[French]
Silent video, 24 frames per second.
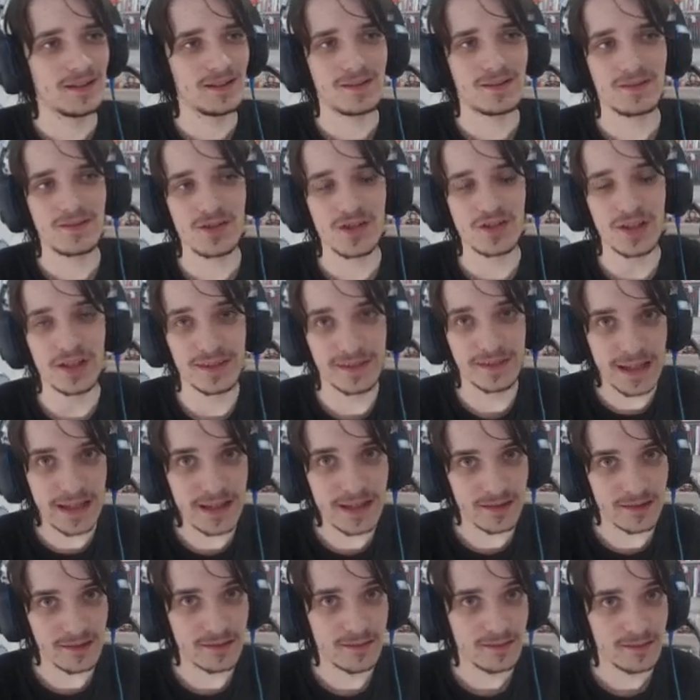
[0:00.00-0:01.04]
je serais
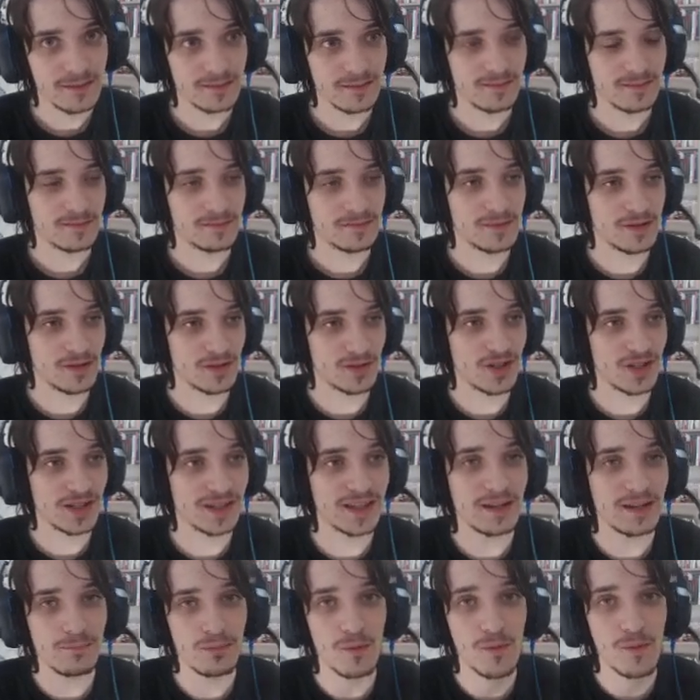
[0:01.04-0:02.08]
deg mais genre je des
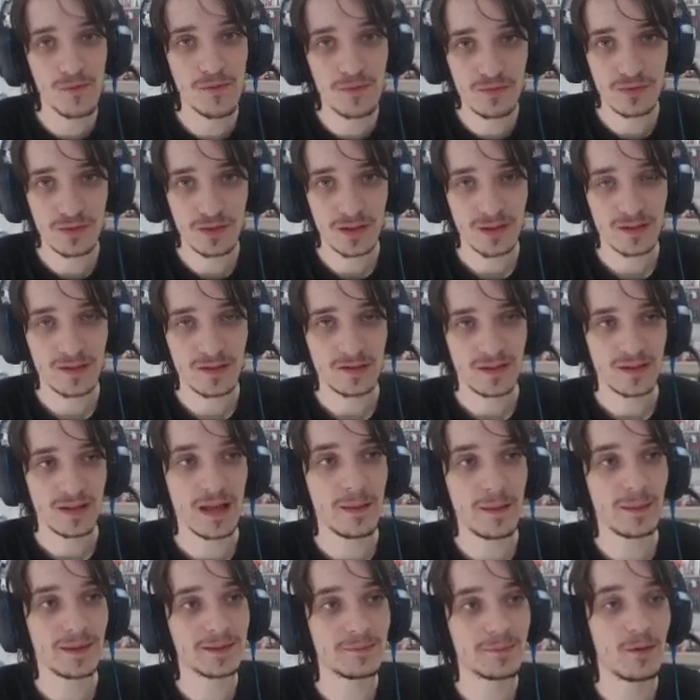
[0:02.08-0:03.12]
deck pour vous,
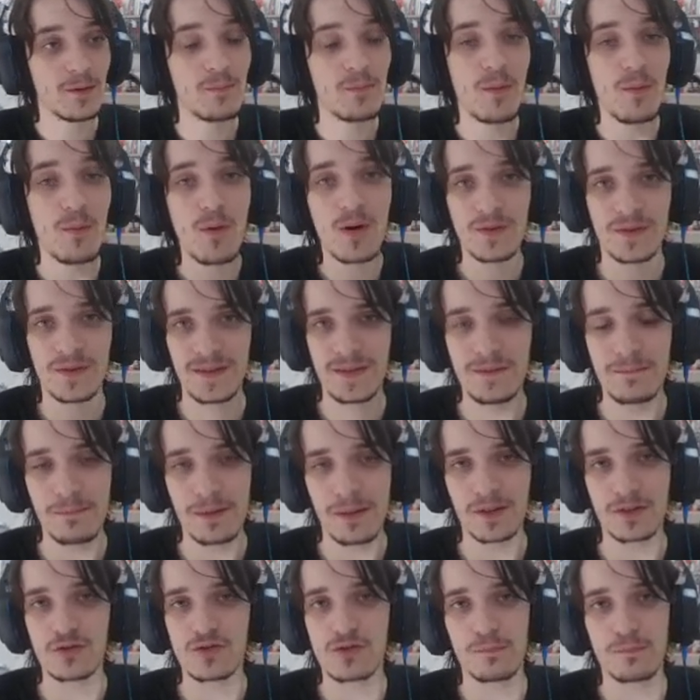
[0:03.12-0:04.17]
et principalement pour moi aussi,
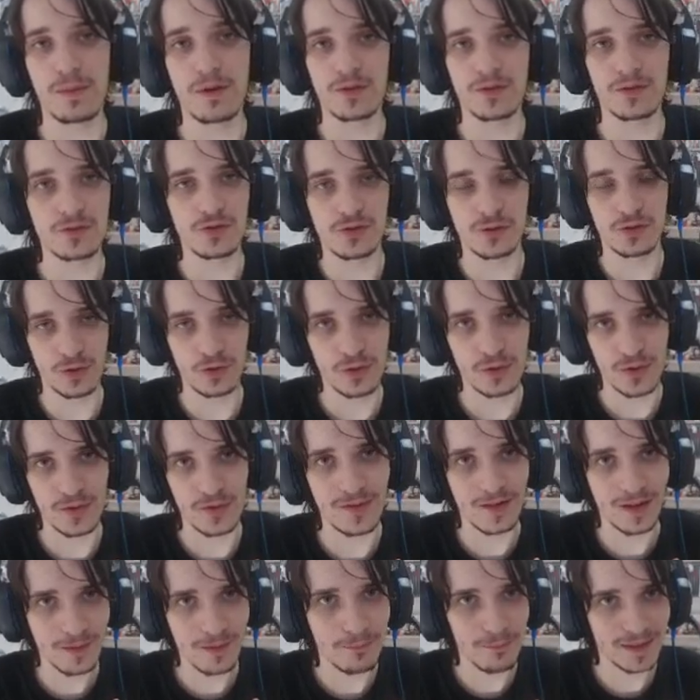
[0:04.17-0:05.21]
parce que je pense que je ne
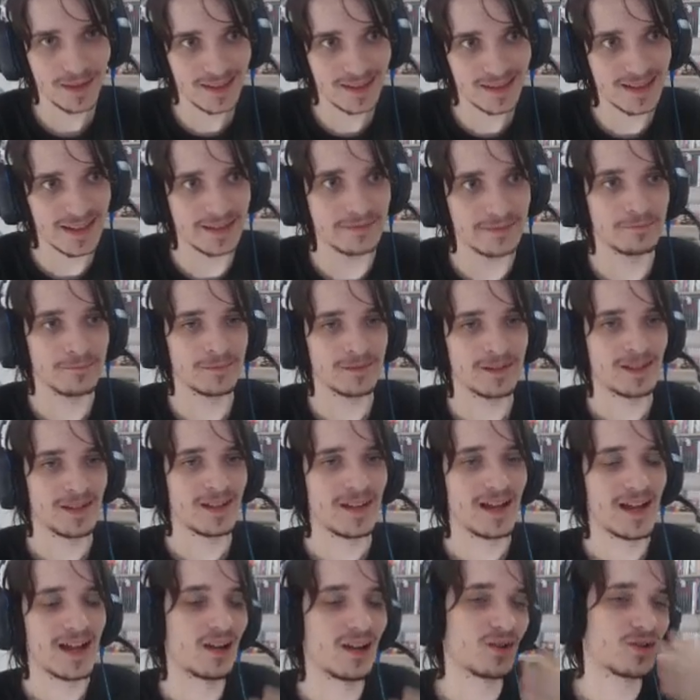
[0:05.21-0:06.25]
recevrai pas de clé.
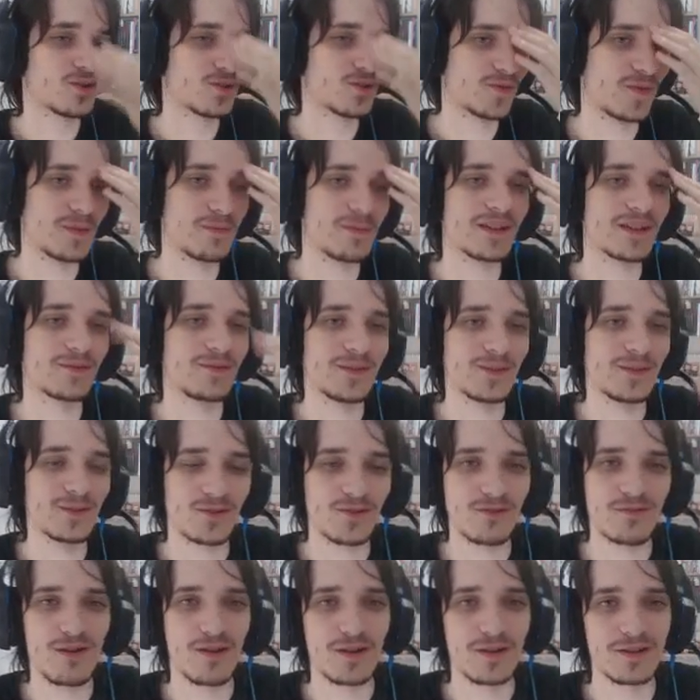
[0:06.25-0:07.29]
Alors que je fais ma vidéo
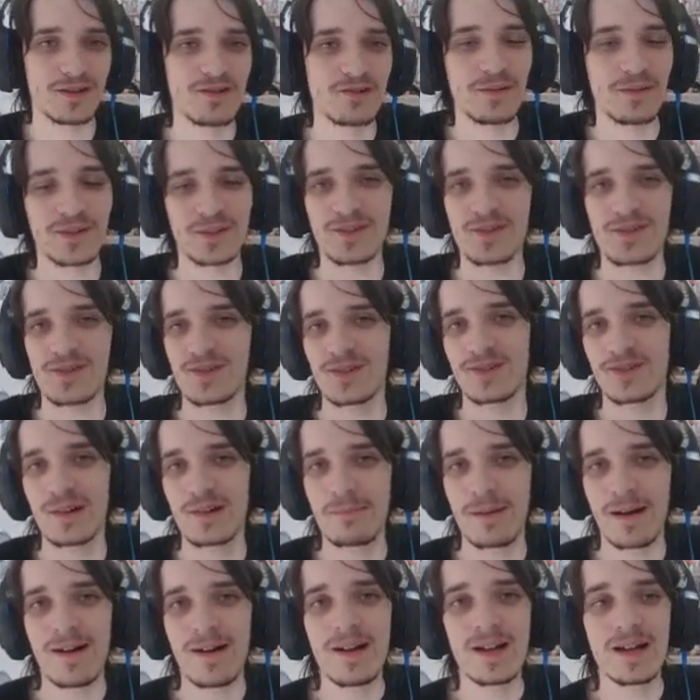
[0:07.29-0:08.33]
World, je pense que je n'en aurai
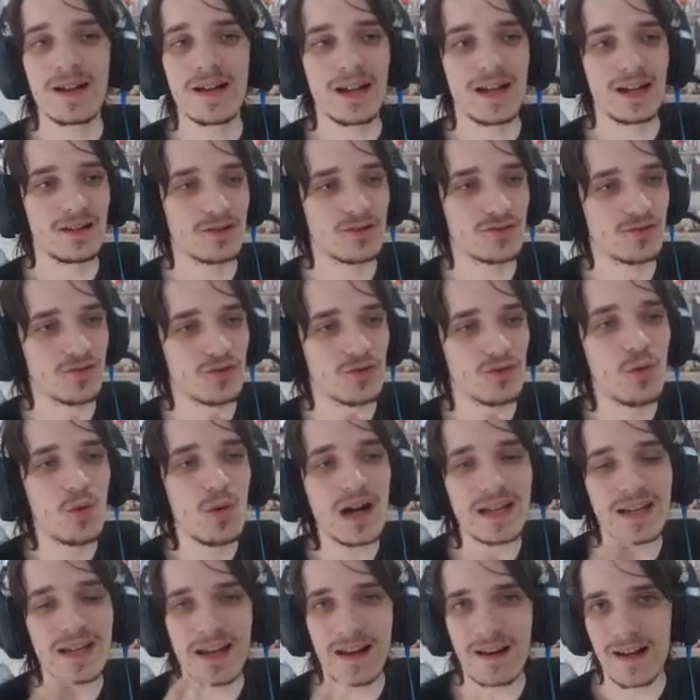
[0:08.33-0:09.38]
pas. Alors que je
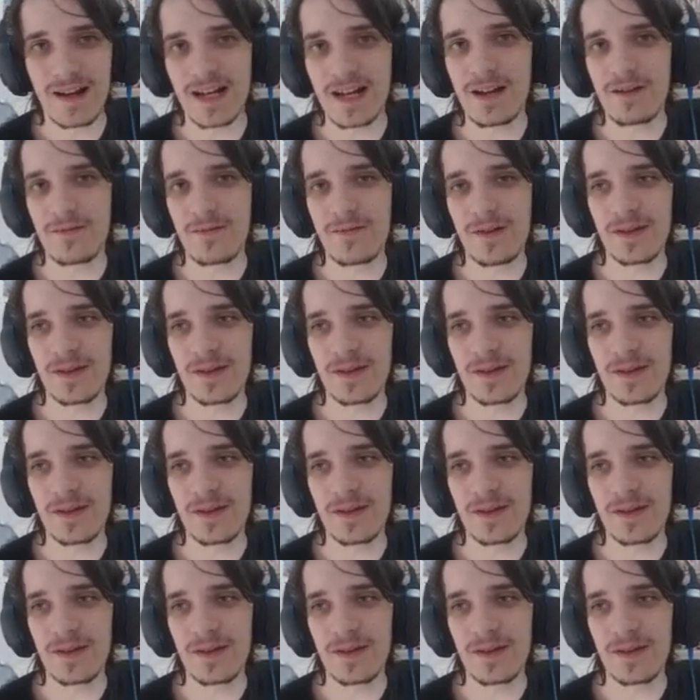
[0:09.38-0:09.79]
crois qu'à l'alpha,